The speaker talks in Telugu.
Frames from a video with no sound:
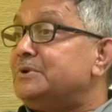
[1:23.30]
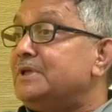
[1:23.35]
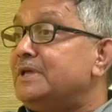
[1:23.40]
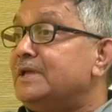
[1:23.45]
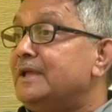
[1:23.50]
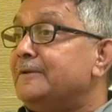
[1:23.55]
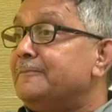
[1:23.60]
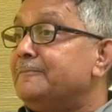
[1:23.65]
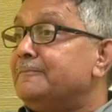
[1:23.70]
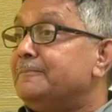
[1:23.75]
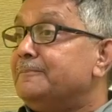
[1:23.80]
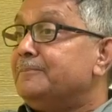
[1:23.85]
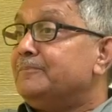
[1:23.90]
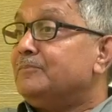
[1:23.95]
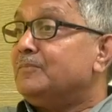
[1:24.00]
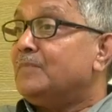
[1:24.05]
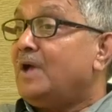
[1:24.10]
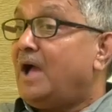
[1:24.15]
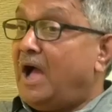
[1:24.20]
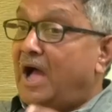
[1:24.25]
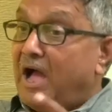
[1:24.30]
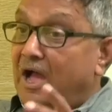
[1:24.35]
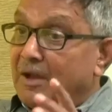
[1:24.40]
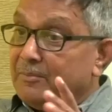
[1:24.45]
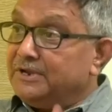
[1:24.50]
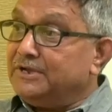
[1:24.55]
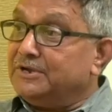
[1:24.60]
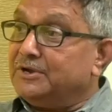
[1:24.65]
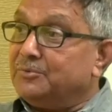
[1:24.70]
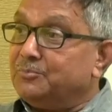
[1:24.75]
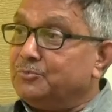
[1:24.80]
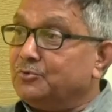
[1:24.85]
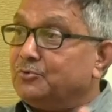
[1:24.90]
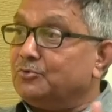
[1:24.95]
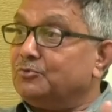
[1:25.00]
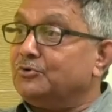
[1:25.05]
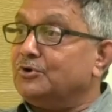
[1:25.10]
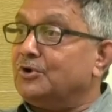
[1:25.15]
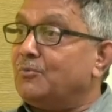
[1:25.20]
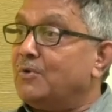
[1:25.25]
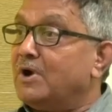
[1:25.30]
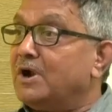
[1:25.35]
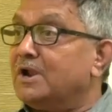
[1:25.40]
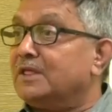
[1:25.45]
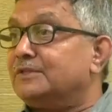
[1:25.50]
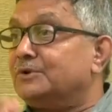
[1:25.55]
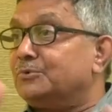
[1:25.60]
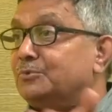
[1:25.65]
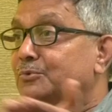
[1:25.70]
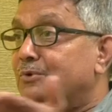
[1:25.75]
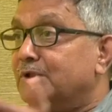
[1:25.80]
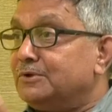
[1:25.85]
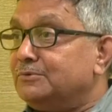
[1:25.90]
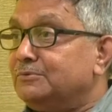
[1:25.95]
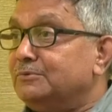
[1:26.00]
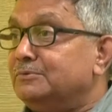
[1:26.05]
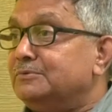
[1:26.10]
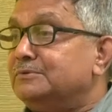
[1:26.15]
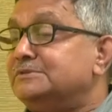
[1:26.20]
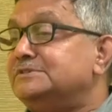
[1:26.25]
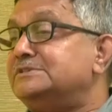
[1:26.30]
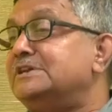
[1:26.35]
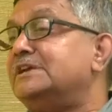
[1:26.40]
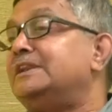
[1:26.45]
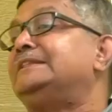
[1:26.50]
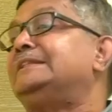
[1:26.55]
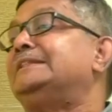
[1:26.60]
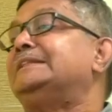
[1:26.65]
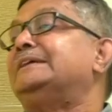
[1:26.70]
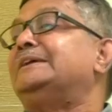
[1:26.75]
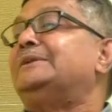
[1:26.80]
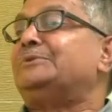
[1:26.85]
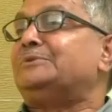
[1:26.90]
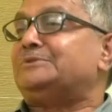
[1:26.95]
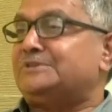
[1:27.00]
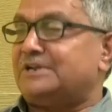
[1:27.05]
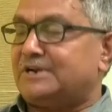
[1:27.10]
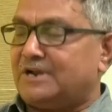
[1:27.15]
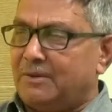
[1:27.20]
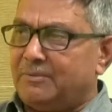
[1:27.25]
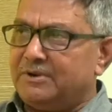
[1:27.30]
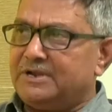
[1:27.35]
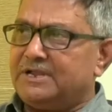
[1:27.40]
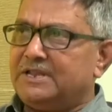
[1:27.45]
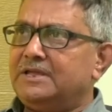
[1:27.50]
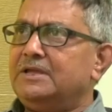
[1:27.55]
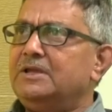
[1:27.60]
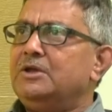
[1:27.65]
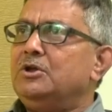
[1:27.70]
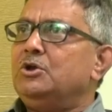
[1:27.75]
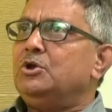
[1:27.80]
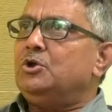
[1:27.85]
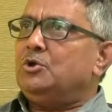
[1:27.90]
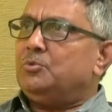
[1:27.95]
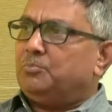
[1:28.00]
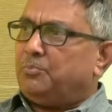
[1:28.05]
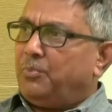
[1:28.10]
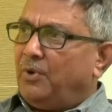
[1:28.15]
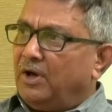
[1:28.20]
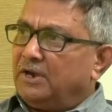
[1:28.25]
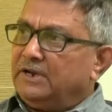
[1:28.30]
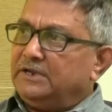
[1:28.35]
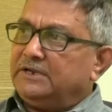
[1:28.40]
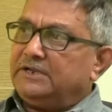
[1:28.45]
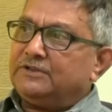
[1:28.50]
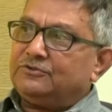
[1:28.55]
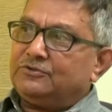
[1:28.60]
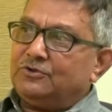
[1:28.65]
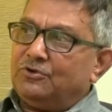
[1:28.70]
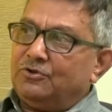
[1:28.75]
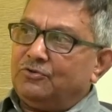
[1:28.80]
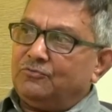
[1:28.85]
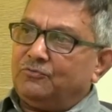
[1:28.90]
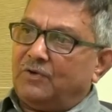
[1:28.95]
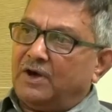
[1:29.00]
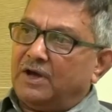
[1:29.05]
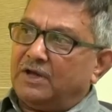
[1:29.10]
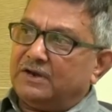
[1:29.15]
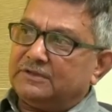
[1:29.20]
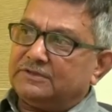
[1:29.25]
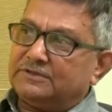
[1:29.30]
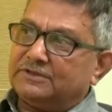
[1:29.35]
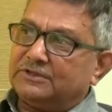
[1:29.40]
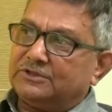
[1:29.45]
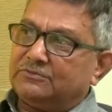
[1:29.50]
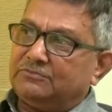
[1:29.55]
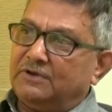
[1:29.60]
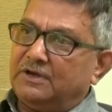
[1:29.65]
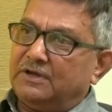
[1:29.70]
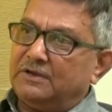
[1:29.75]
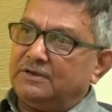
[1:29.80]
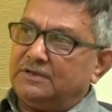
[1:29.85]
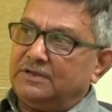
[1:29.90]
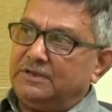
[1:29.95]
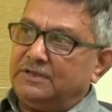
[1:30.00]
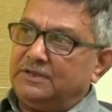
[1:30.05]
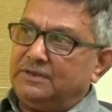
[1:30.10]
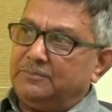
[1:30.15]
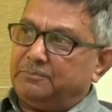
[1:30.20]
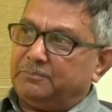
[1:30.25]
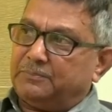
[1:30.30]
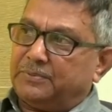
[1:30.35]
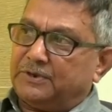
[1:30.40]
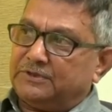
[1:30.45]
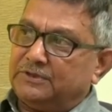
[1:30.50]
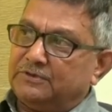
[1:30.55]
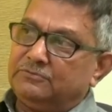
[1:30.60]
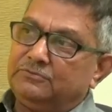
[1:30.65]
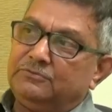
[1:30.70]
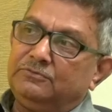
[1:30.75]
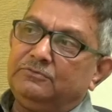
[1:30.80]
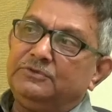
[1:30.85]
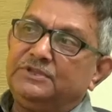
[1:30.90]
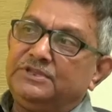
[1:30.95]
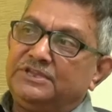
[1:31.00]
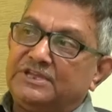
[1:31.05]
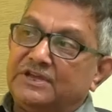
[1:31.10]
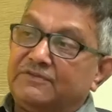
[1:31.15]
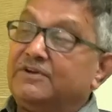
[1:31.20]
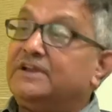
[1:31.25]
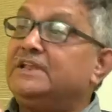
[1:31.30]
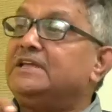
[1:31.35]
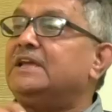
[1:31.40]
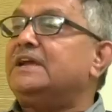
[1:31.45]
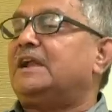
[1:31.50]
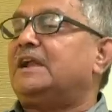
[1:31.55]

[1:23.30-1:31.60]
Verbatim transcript: టుడే ఆమెని నమ్ముకున్న వాళ్ళందరూ కూడాను జయలలిత దగ్గరకు వచ్చారు కాబట్టి పాలిటిక్స్లో వారసత్వాన్ని ప్రజలు ఎవరికి